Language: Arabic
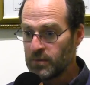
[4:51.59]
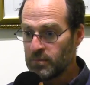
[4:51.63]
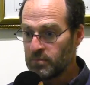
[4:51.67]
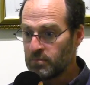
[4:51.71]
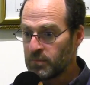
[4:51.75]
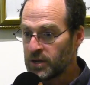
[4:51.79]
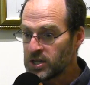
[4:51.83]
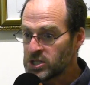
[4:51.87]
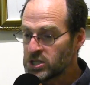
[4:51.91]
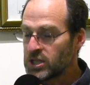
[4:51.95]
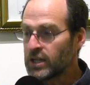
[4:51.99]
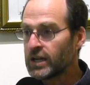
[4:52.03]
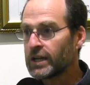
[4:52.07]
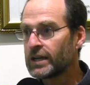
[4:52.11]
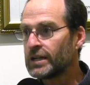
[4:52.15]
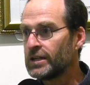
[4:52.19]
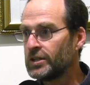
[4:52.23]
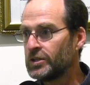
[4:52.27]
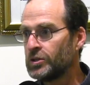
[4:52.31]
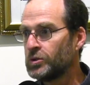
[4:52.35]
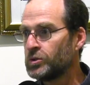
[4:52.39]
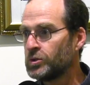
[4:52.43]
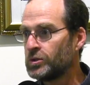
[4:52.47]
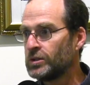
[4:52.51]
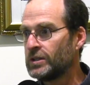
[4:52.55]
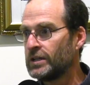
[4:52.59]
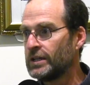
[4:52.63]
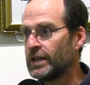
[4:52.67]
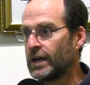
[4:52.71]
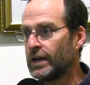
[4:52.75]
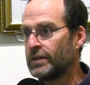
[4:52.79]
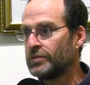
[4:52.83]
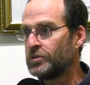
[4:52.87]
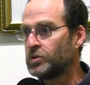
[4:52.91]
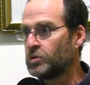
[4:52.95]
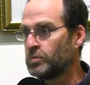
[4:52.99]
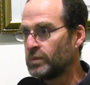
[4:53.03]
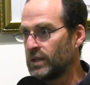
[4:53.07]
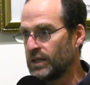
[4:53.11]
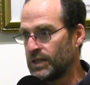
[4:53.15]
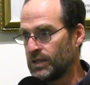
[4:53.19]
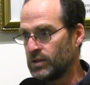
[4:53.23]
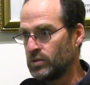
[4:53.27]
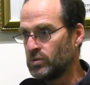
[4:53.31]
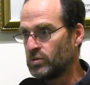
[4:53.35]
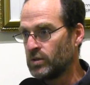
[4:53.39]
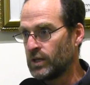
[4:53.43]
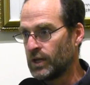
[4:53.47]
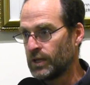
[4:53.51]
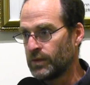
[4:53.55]
ماشي غير اليهود اللي عندهم
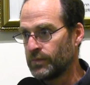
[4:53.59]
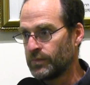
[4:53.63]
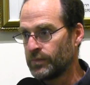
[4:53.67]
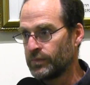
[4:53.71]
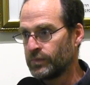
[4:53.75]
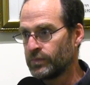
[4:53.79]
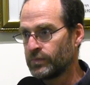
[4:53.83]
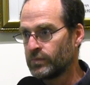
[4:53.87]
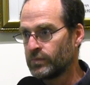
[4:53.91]
الهلوله